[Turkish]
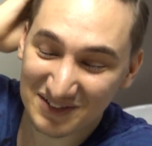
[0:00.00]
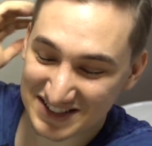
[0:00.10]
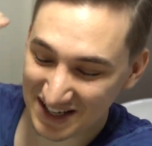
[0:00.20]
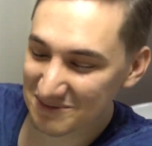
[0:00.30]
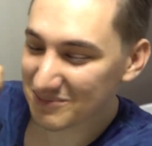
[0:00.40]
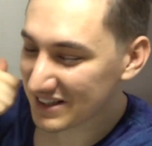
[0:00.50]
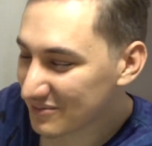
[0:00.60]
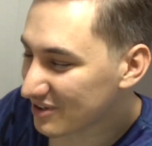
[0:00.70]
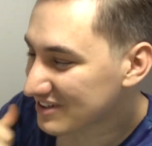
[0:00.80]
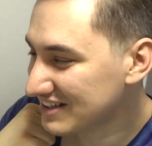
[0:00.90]
Sen bana
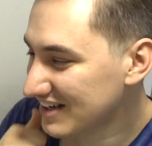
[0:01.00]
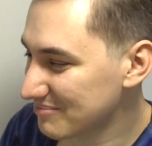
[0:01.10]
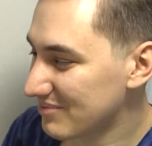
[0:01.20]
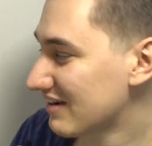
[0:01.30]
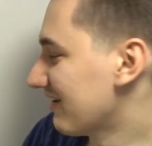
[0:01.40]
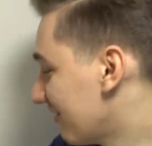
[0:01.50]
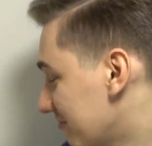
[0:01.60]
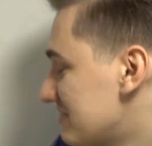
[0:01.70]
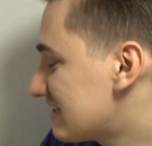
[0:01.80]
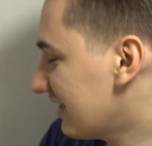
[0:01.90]
Volkan abi bak
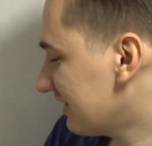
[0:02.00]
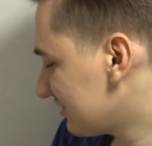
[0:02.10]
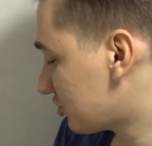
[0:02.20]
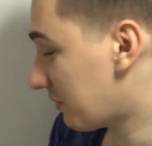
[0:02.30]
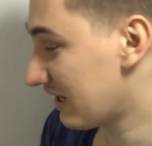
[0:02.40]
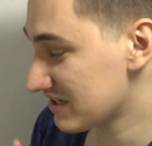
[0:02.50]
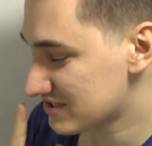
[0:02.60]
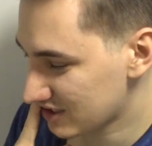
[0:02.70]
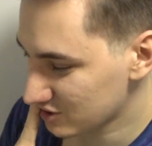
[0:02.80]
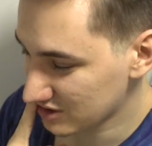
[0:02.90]
bir saniye Cuma'ya
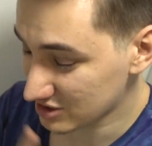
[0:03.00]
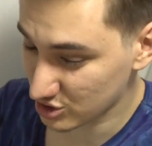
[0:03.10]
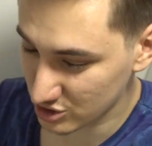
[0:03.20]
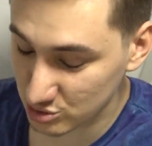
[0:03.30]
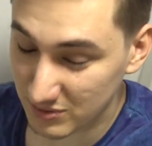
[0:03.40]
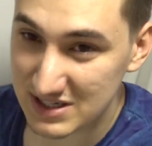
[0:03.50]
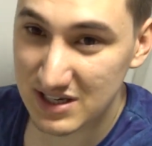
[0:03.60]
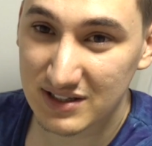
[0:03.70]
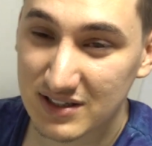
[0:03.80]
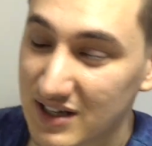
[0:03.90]
çağırıyorlar. Şu an Cuma
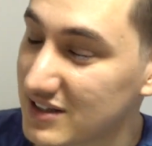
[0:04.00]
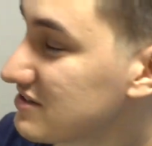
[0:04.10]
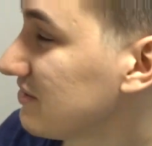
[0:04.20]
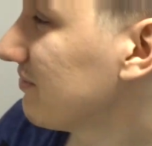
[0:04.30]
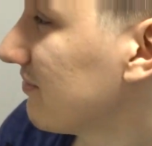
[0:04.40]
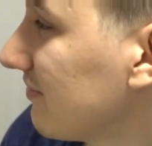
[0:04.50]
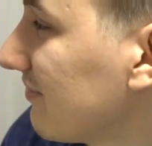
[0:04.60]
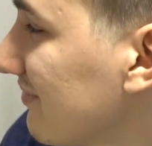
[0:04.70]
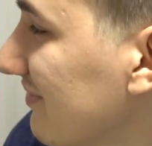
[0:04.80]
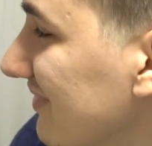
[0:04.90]
saati kardeşim. Oğlum ne cuması